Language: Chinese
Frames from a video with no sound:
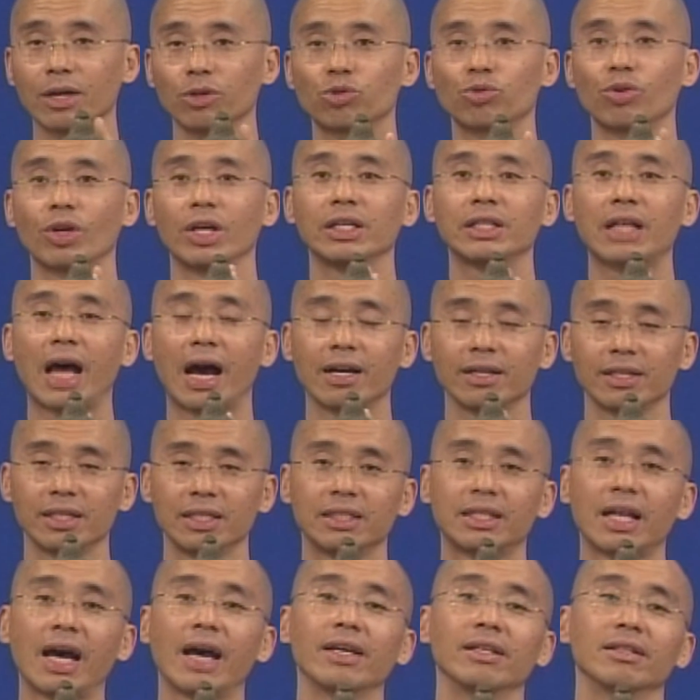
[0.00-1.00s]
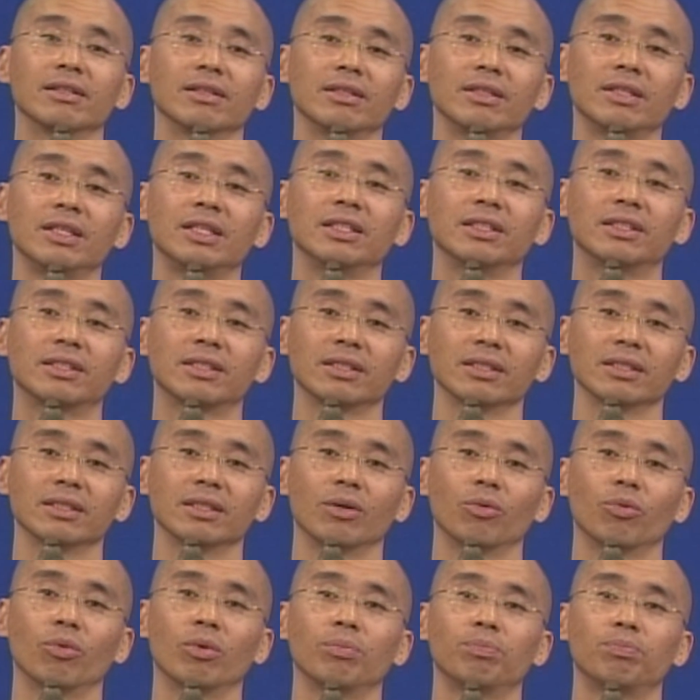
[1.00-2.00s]
唐隋唐一代的历
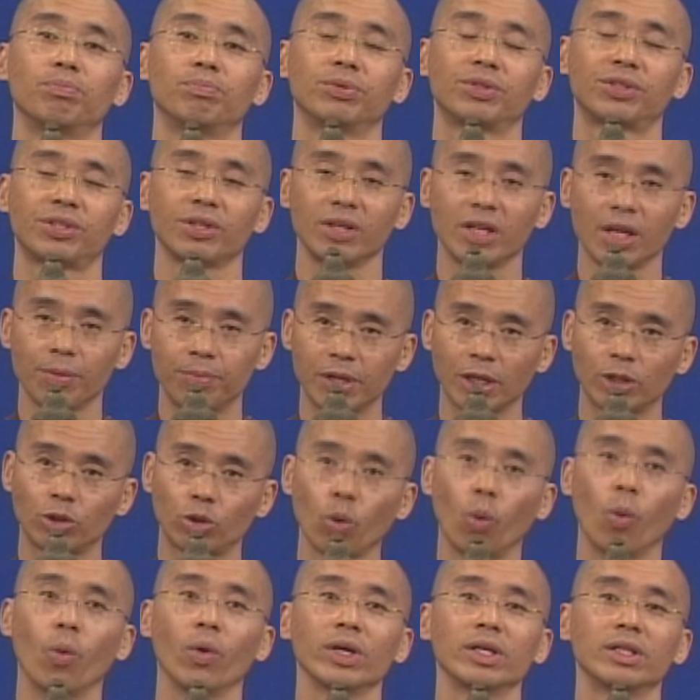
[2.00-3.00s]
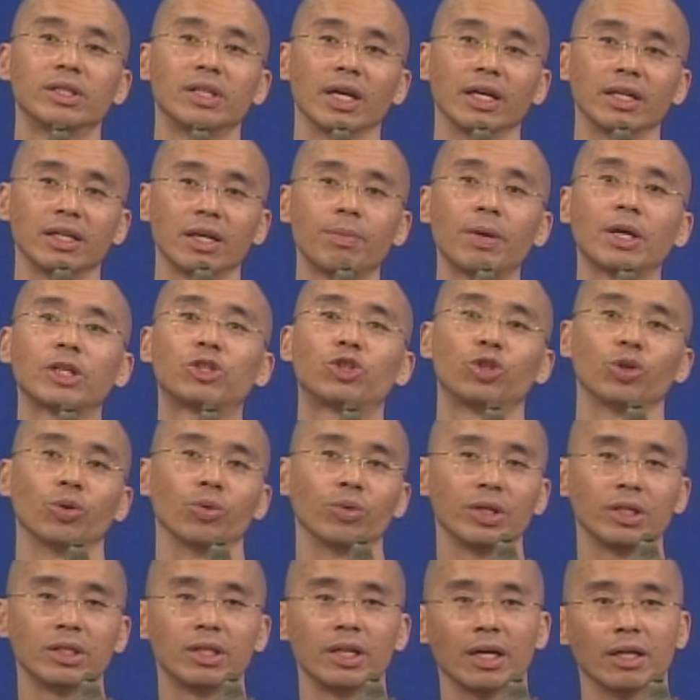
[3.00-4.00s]
史呢，我涉猎比较多一点，也比
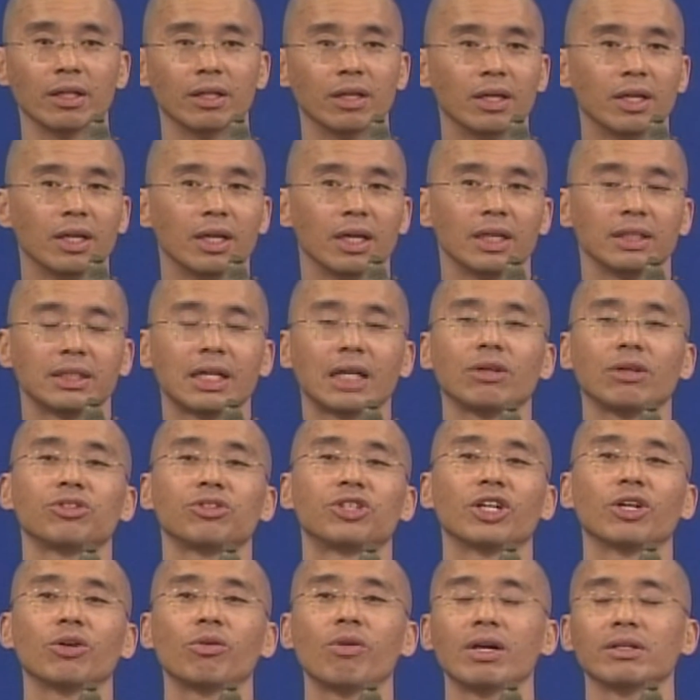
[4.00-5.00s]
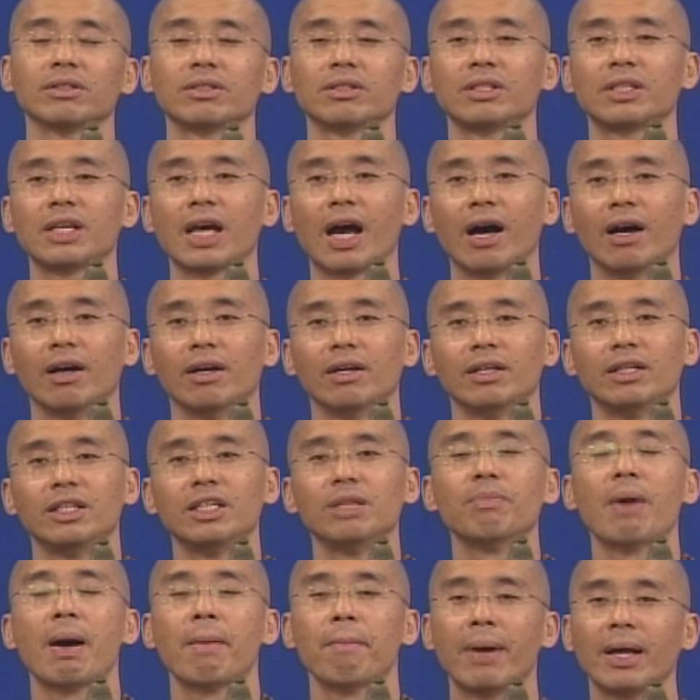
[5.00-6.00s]
较久一点。在这种情况之下，
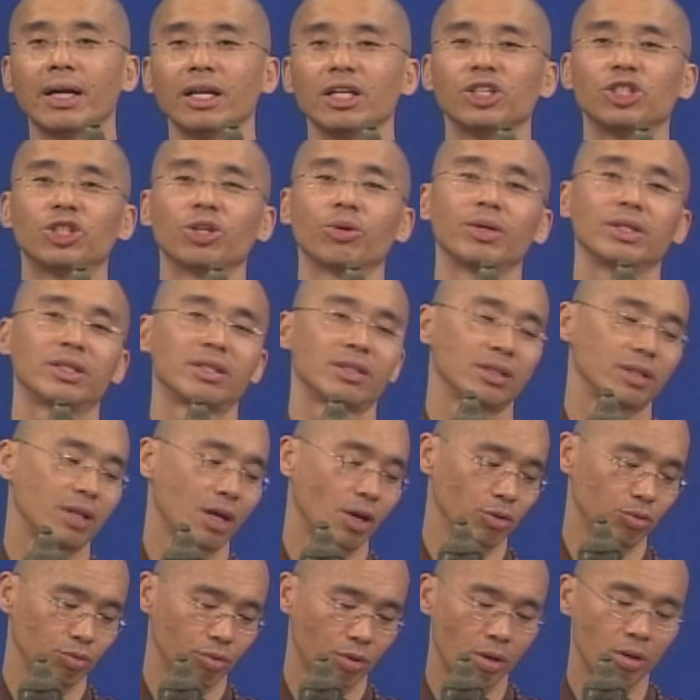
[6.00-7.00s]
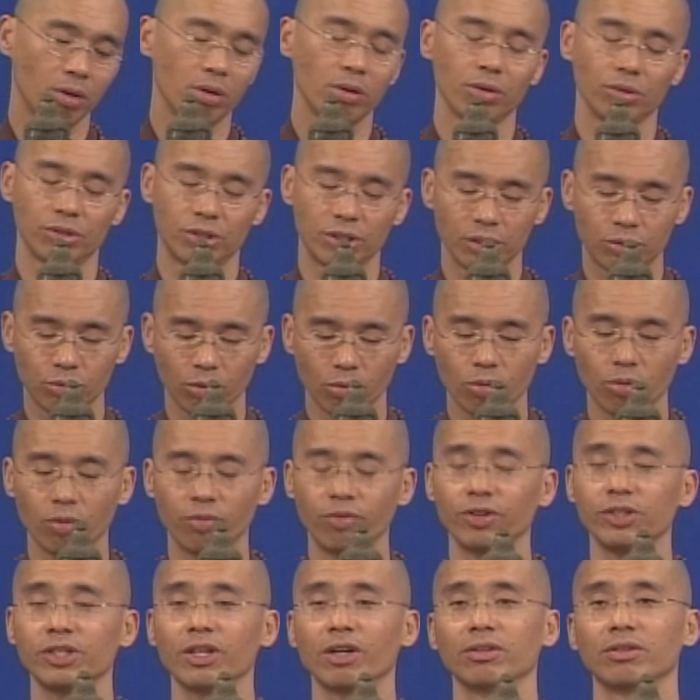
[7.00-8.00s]
你慢慢你就会知道说，哦，其
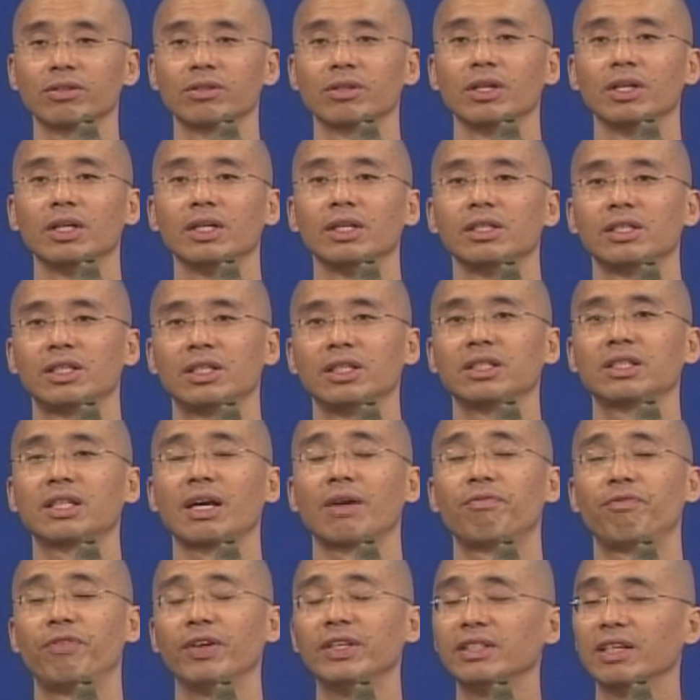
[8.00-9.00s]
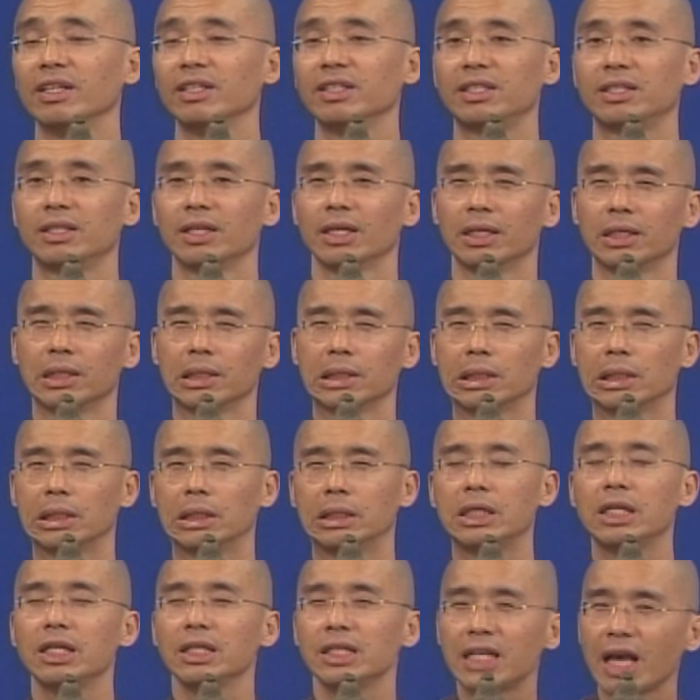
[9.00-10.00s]
实中国佛教其实它分成，
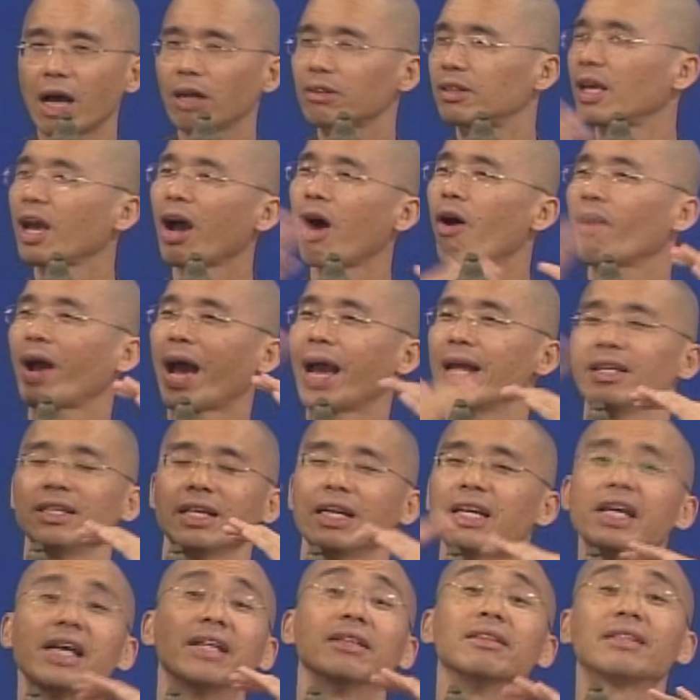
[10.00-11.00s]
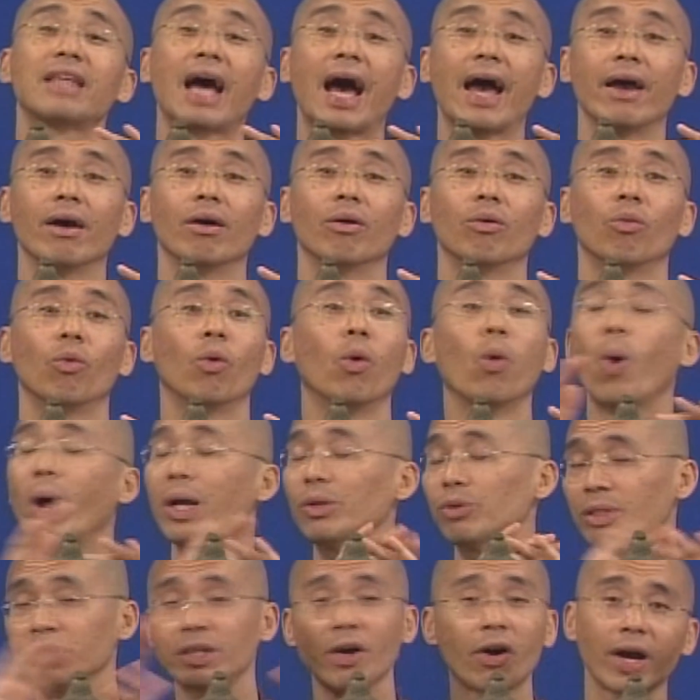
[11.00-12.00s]
你你要跳开那些年代，
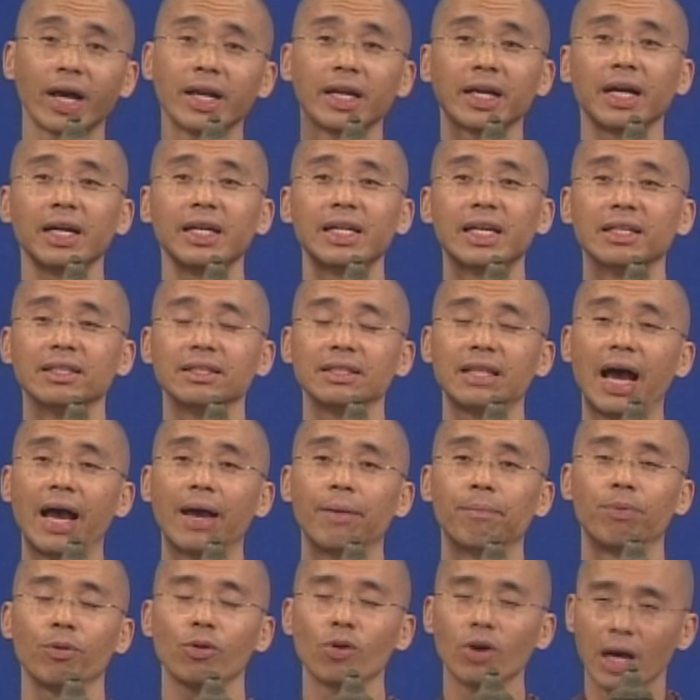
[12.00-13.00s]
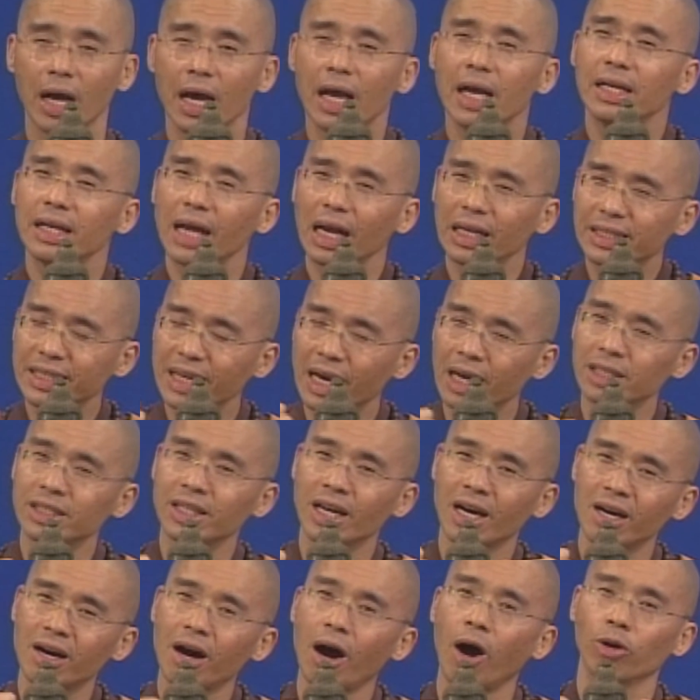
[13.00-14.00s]
我完全跳开那个年代。不过它
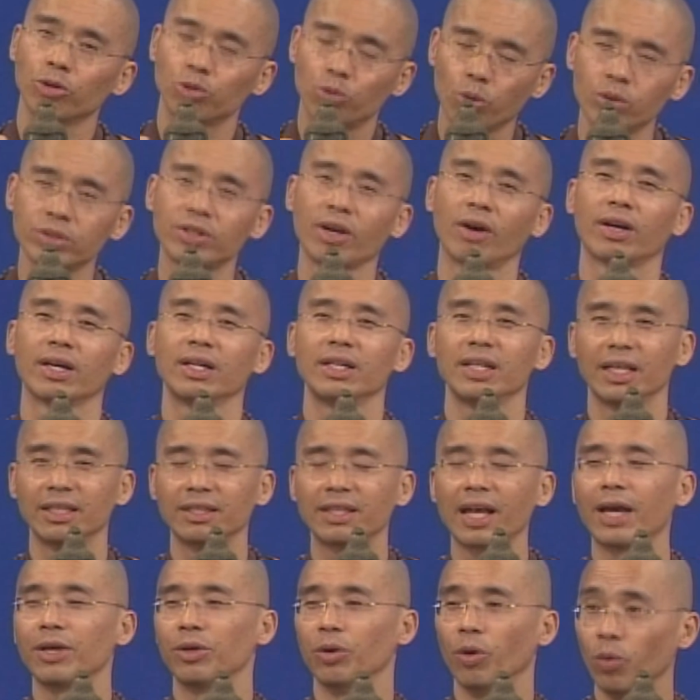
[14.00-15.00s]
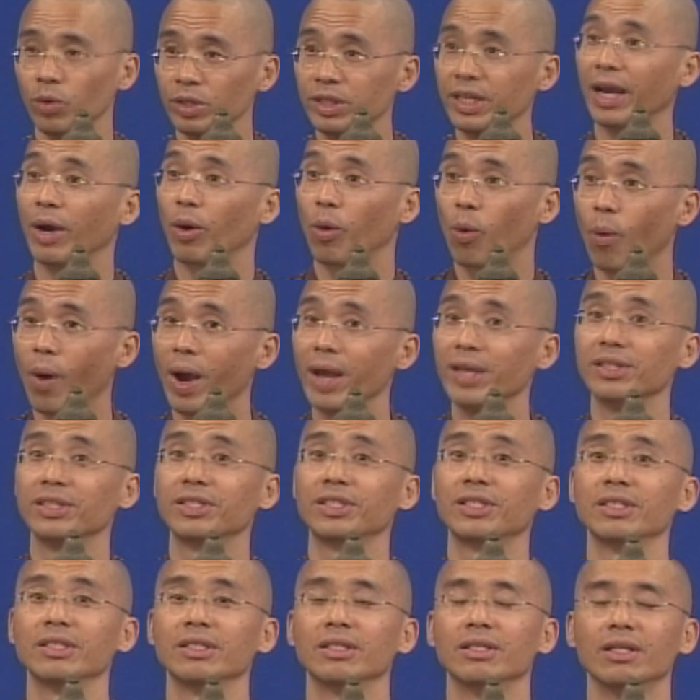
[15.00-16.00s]
将将好多少跟年代有一点
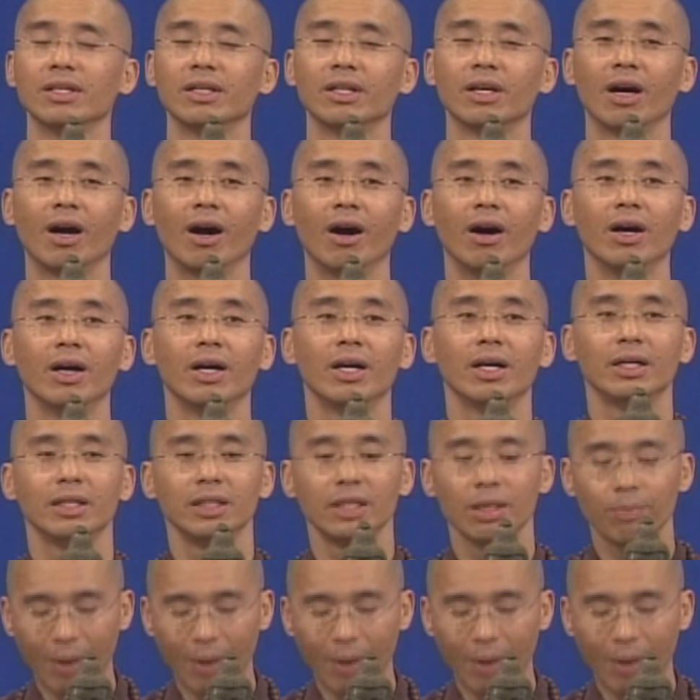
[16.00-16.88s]
关系啊。